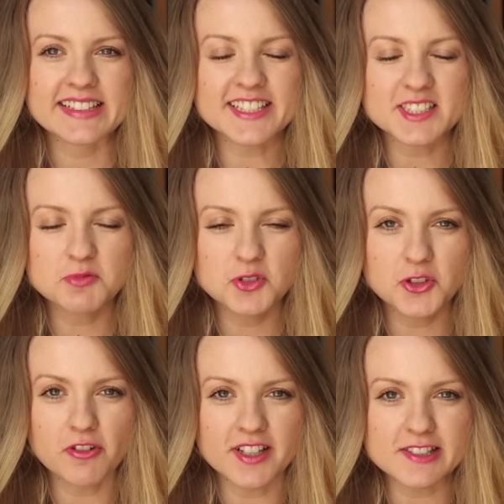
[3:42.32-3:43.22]
tak
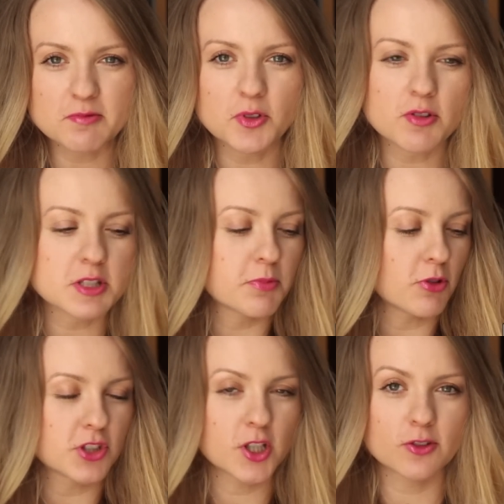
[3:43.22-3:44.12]
szybciutko reasumując,
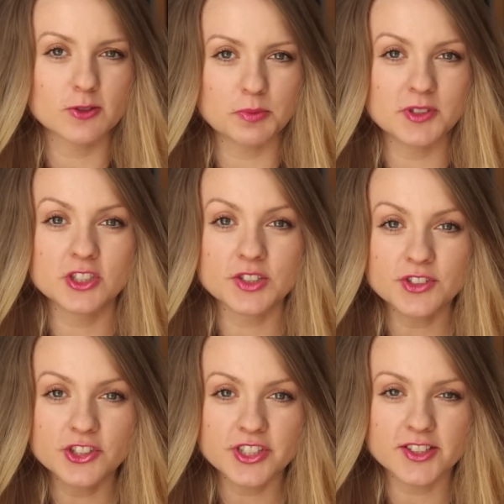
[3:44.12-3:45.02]
proszę, gotobi
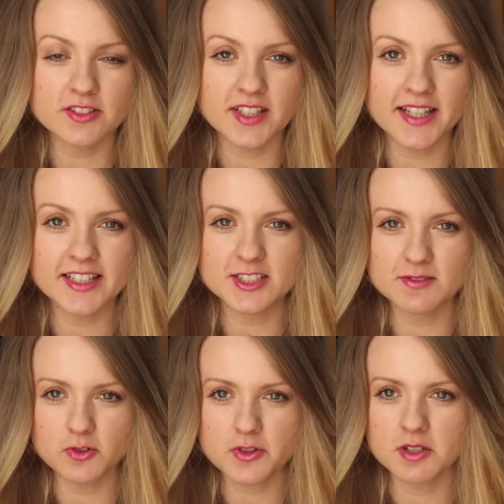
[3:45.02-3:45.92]
rzeczywiście dodaje naszym
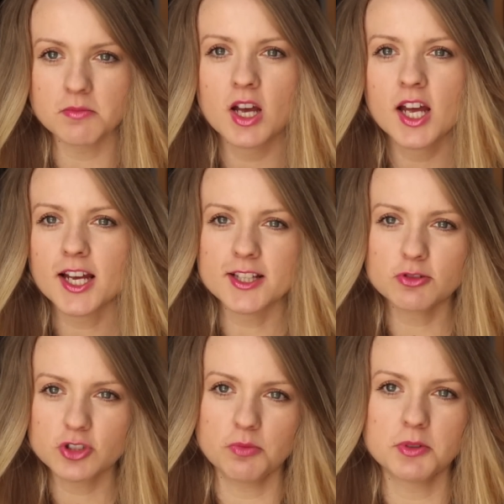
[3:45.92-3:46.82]
włosom
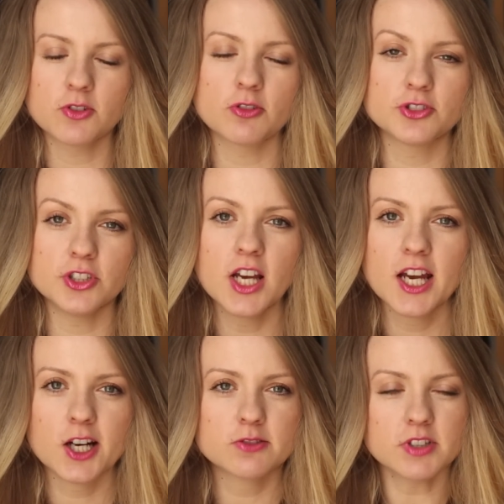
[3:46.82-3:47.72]
dużej objętości,
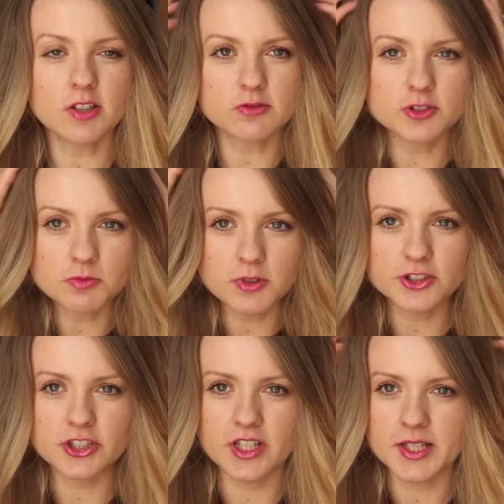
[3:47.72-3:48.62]
która utrzymuje
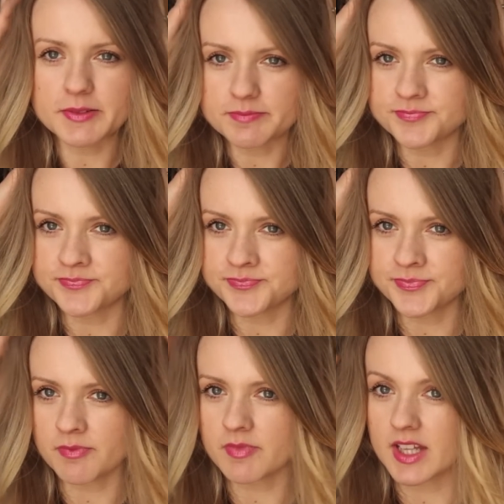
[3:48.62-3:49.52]
się
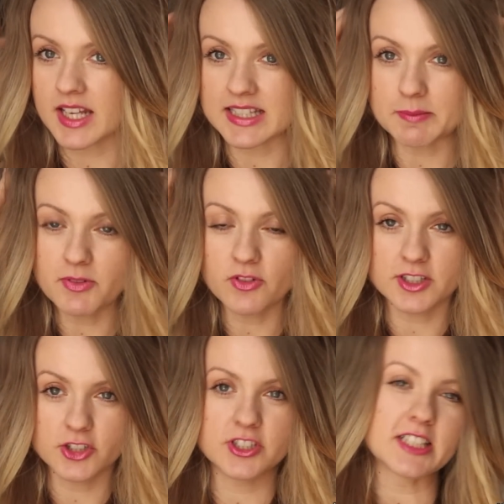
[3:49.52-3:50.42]
mm, na pewno
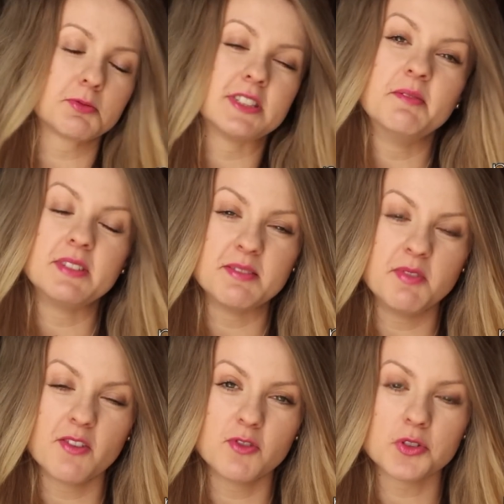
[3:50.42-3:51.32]
jakiś czas, przynajmniej na
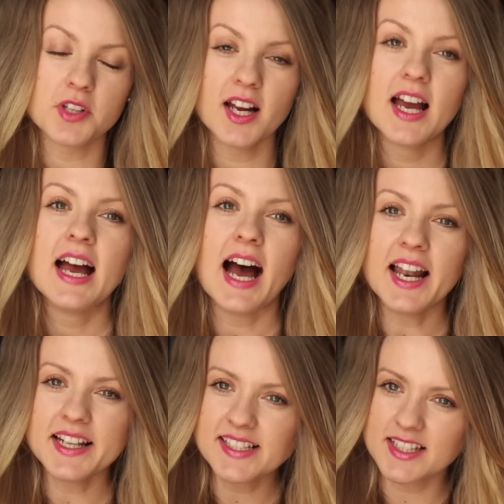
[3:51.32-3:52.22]
moich włosach,
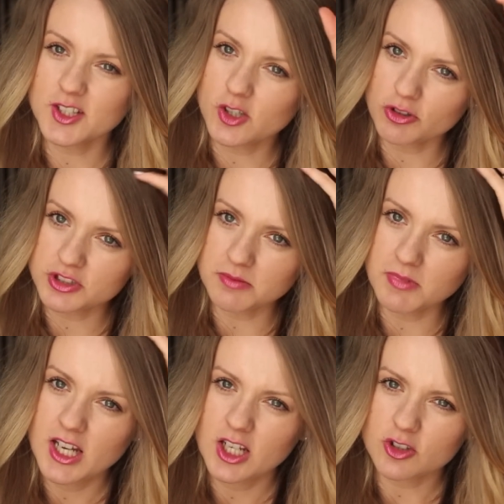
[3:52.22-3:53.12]
ale niestety kosztem
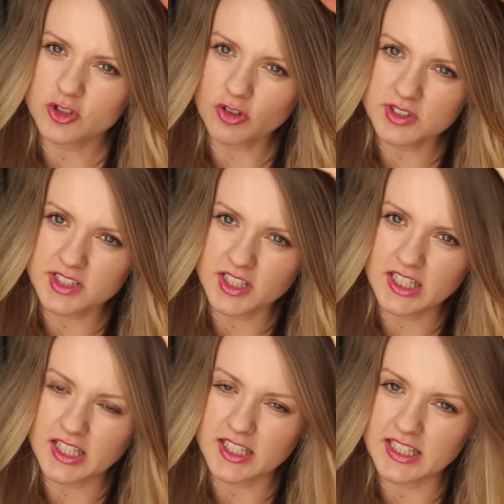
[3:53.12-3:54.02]
szorstkich
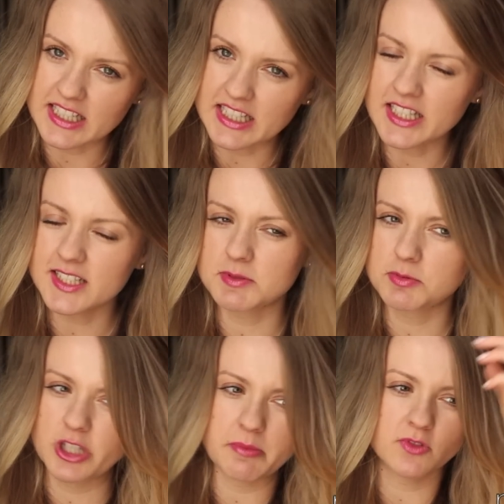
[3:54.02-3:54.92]
i niezbyt
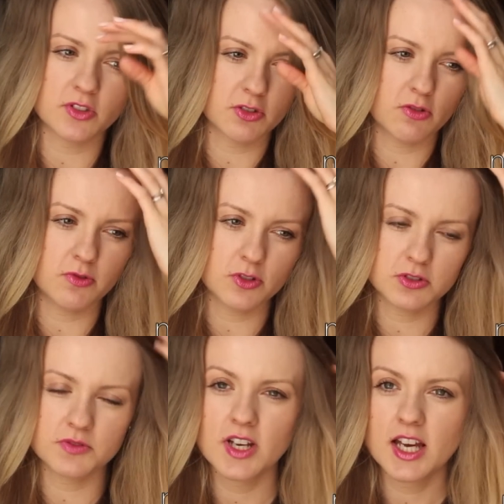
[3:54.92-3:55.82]
przyjemnych dotyku
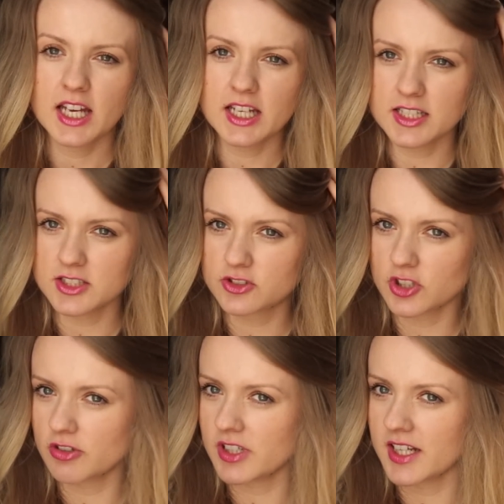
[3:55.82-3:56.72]
włosów, e, z
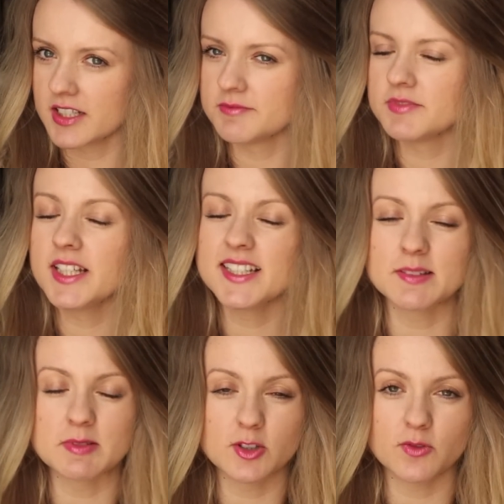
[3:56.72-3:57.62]
czego ja nie
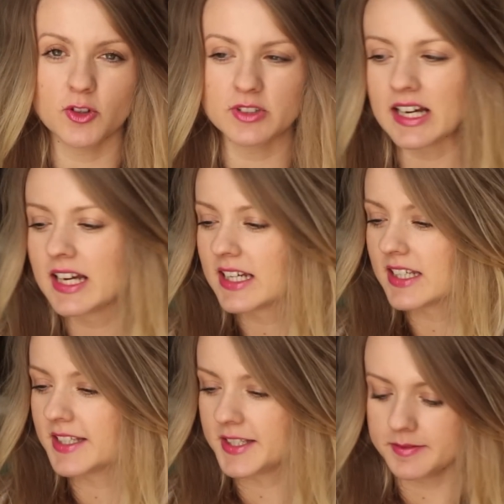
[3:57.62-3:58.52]
jestem zadowolona
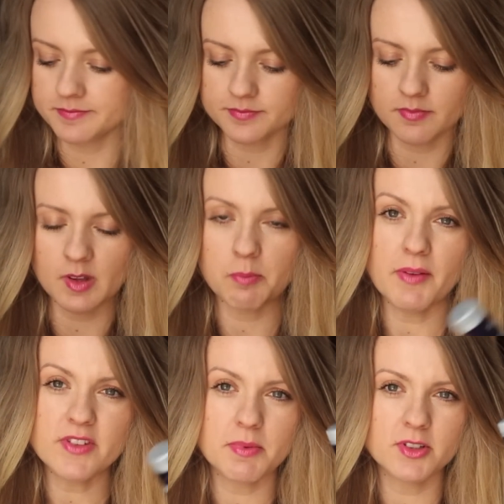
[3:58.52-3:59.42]
i mm,
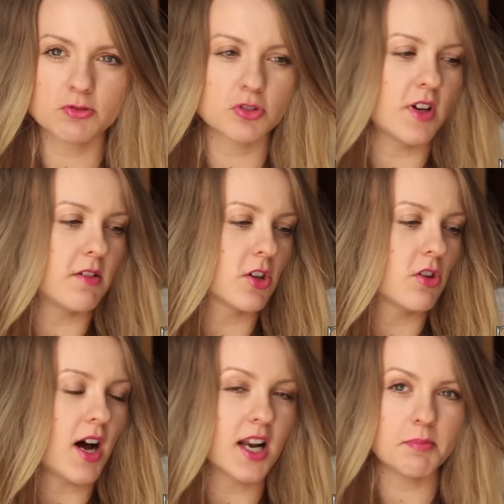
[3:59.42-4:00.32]
pewnie będę używała
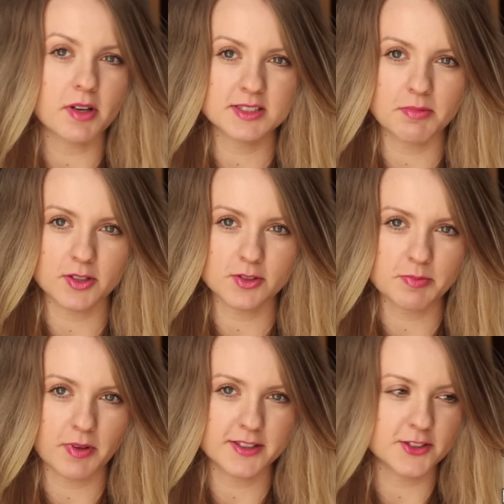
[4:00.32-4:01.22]
go, bardzo, bardzo
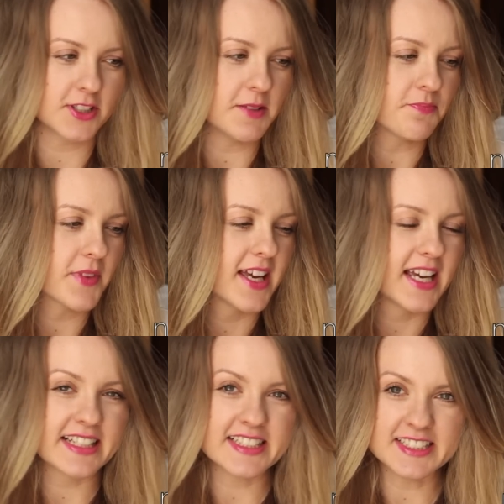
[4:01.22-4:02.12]
sporadycznie.
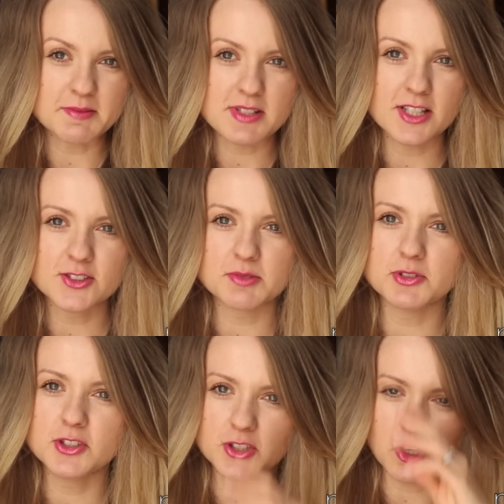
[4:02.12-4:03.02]
Dajcie mi znać, co
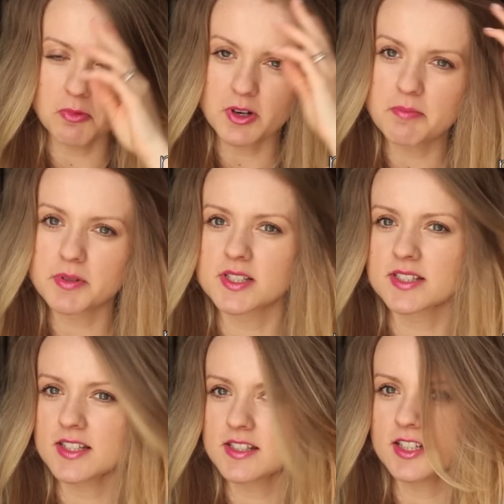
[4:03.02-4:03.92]
myślicie o mojej
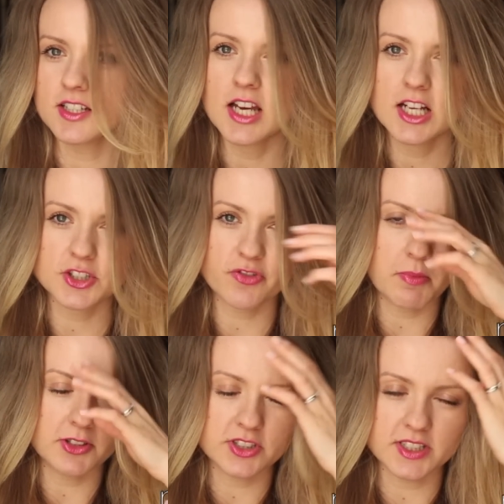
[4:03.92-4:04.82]
prezentacji i czy Wy
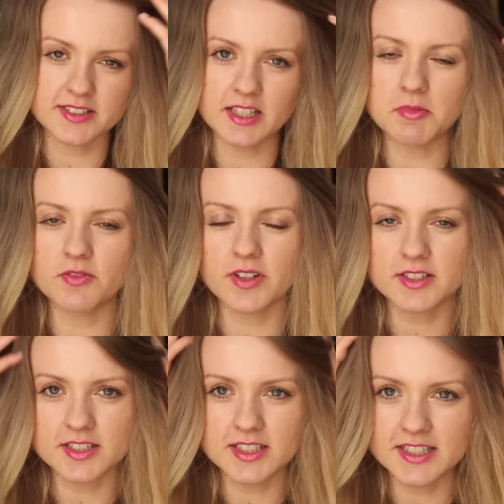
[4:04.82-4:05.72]
macie takie same
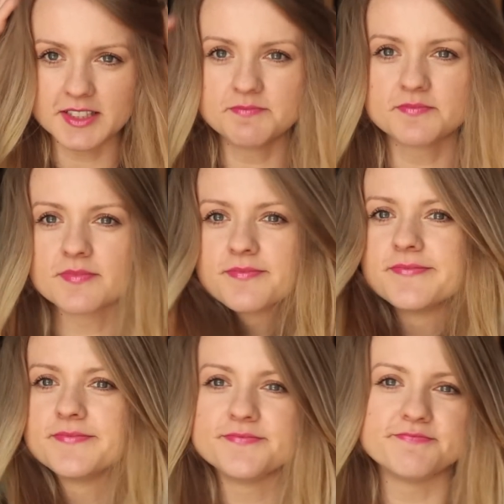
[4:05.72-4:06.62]
efekty i...
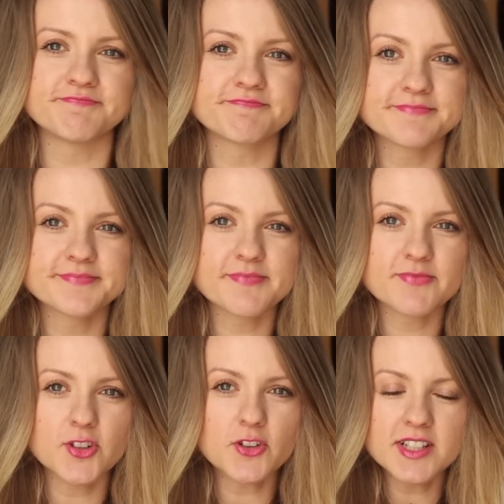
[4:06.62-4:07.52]
Mm,
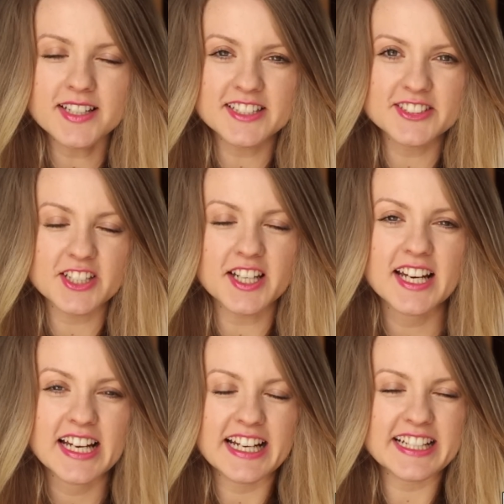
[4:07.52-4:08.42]
to tyle na dzisiaj.
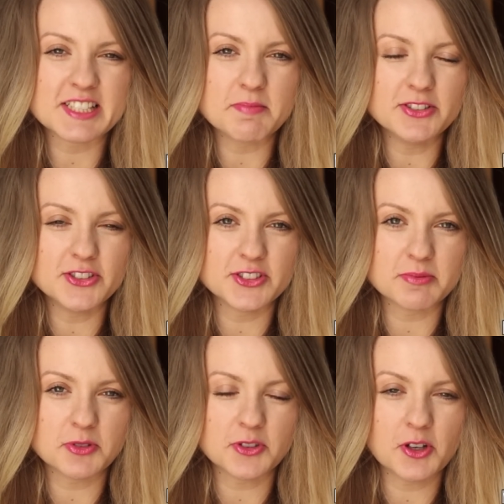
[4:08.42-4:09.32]
Trzymajcie się
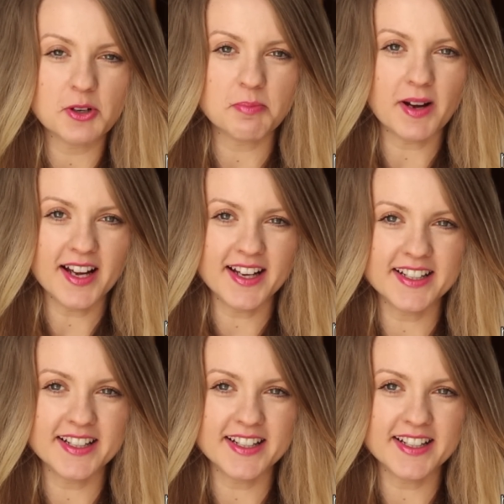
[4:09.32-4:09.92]
cieplutko. Pa!